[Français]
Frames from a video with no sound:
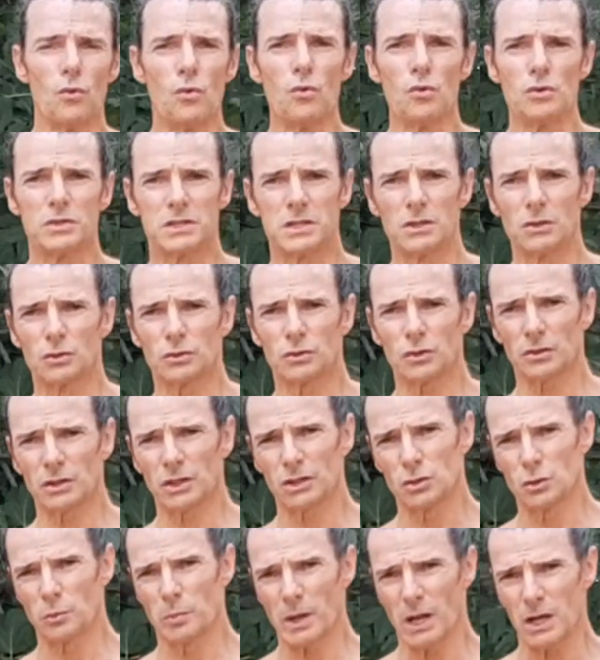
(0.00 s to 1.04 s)
ou aussi le temps de
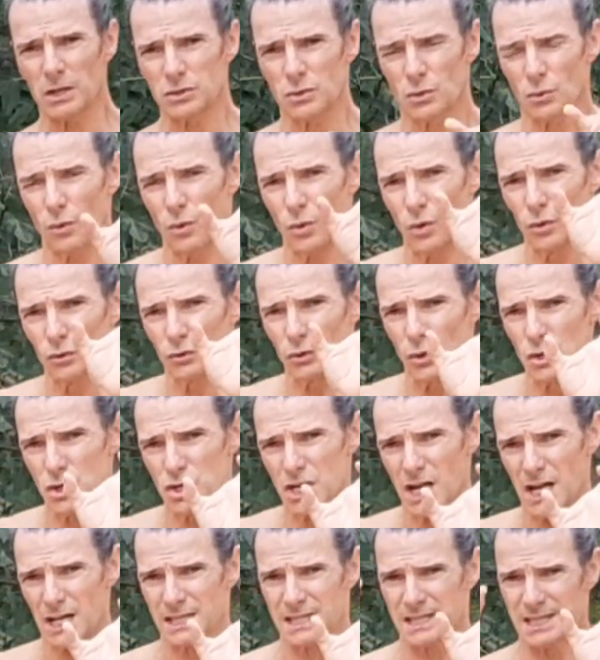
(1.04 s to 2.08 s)
récupération entre
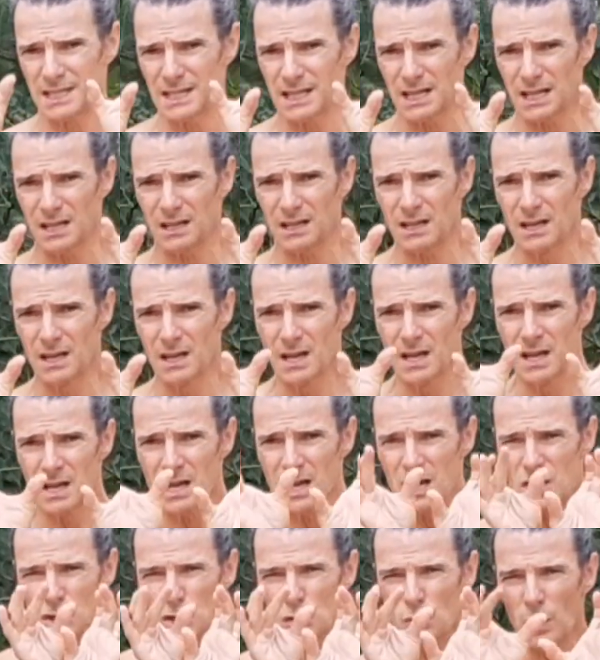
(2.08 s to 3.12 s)
chaque cycle.
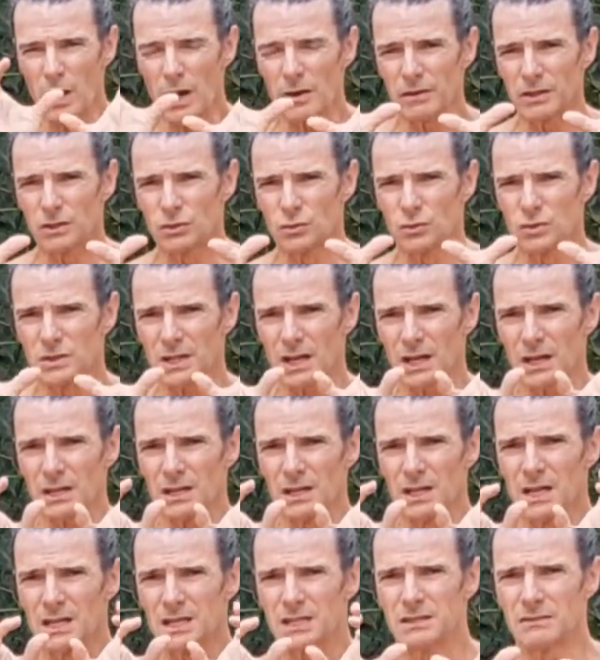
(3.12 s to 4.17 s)
Jouez avec tout ça
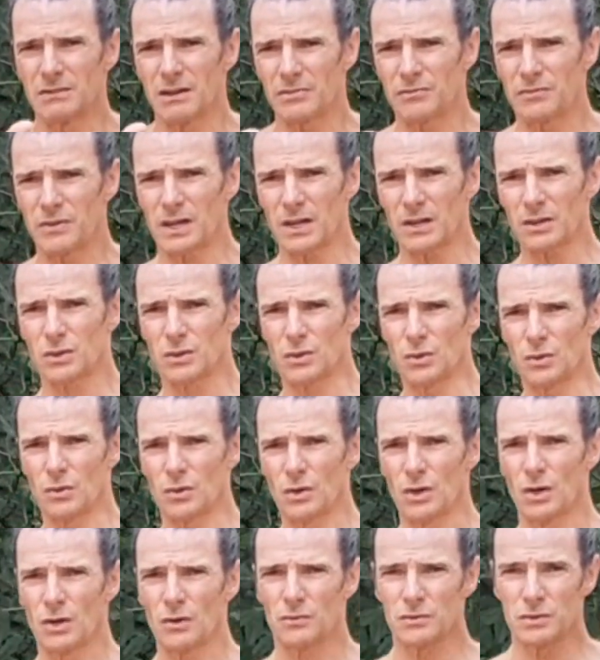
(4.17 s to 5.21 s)
qui va faire que
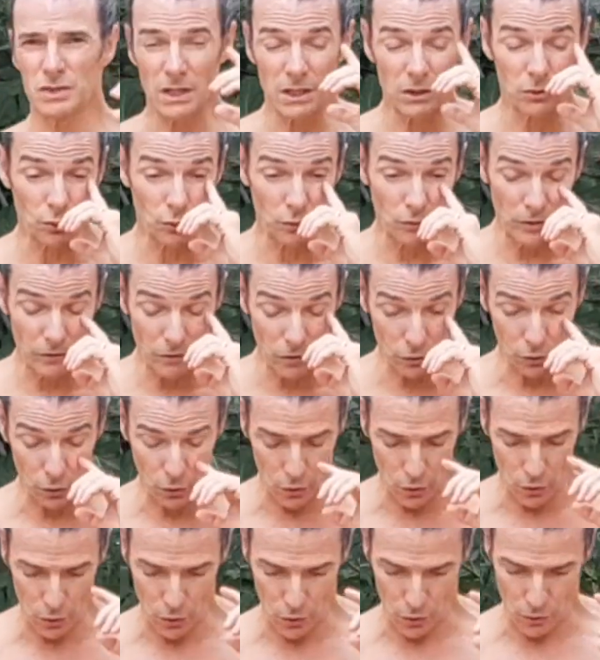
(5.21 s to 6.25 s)
vous allez trouver
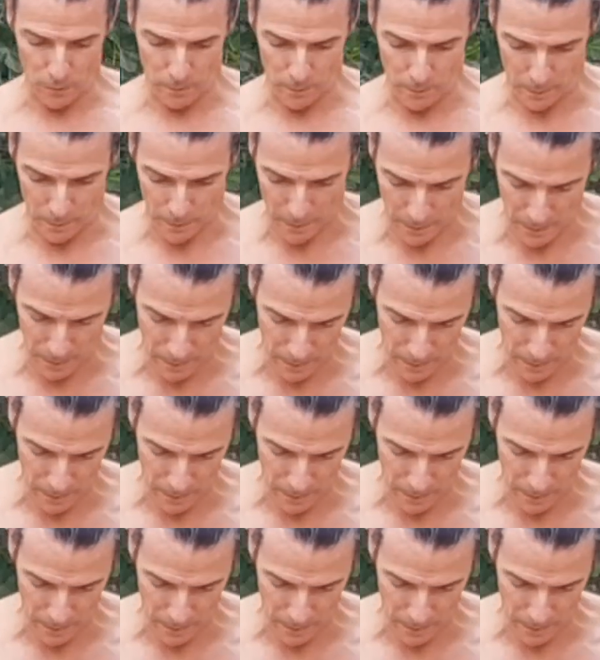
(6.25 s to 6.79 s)
votre, euh,